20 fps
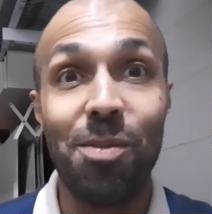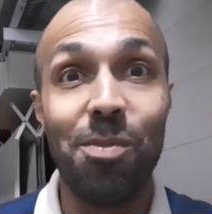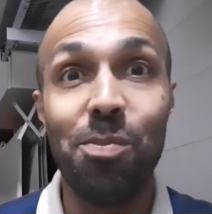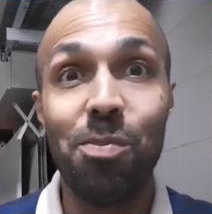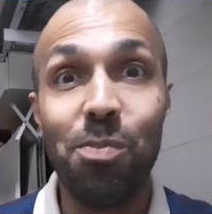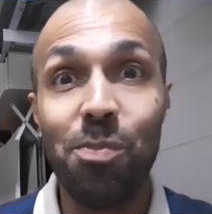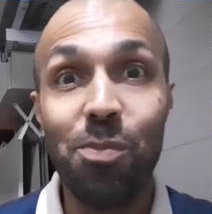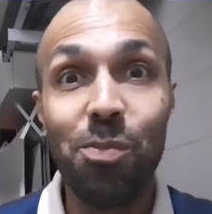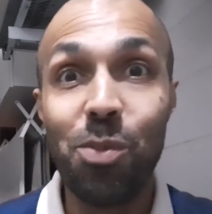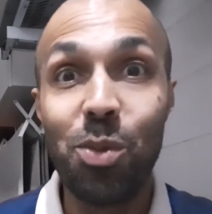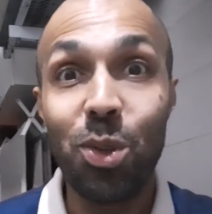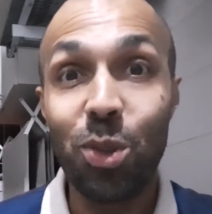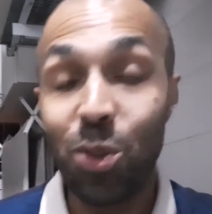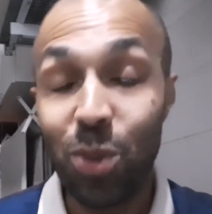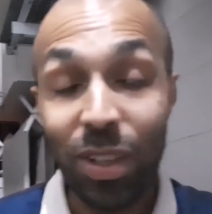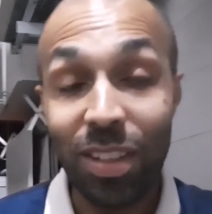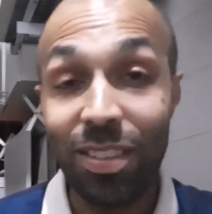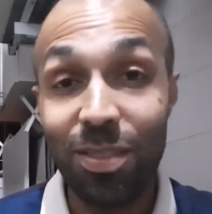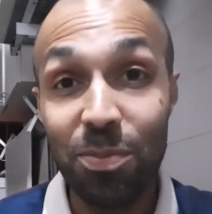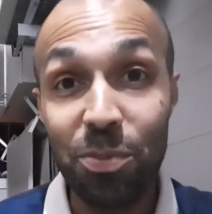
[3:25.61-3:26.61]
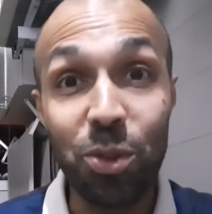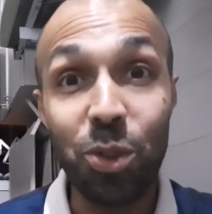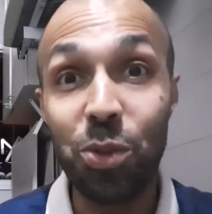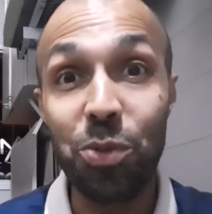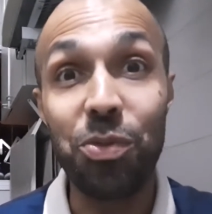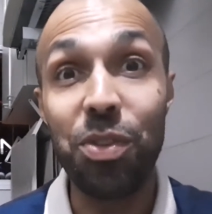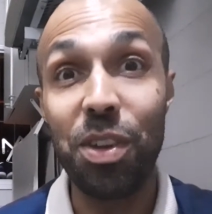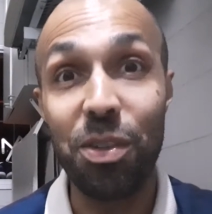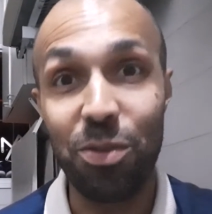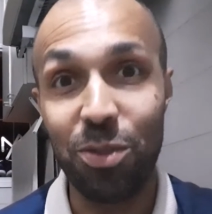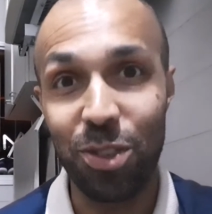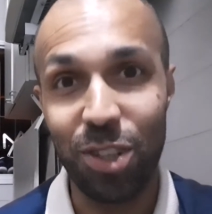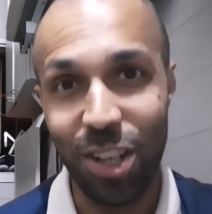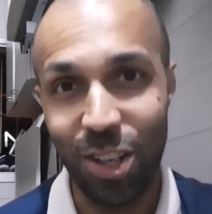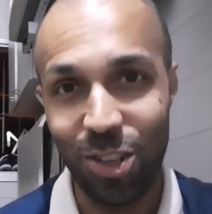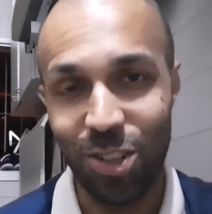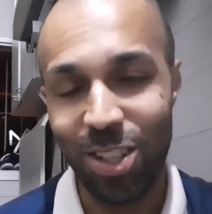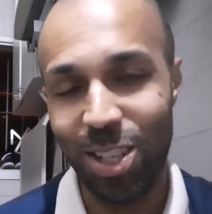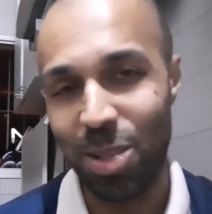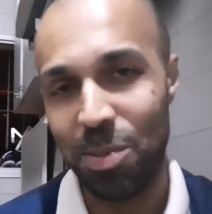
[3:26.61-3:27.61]
muito, muito vivo,
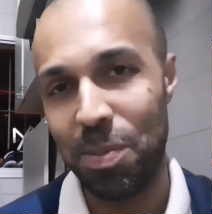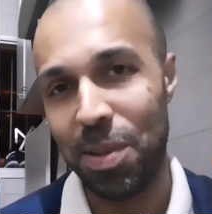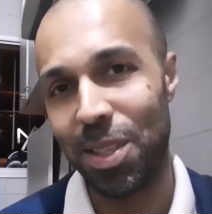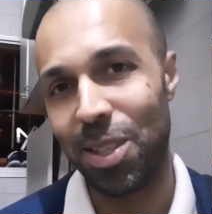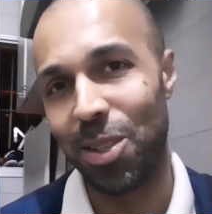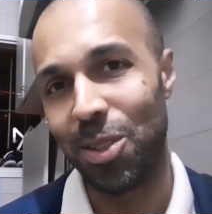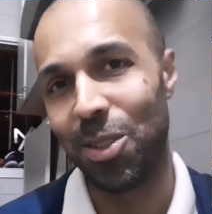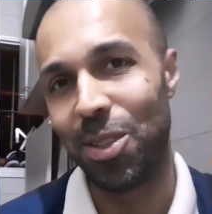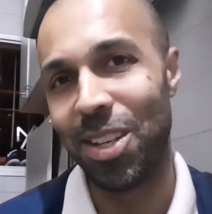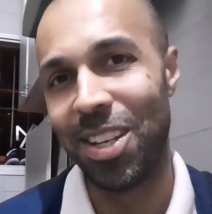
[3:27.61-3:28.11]
gente, nesse período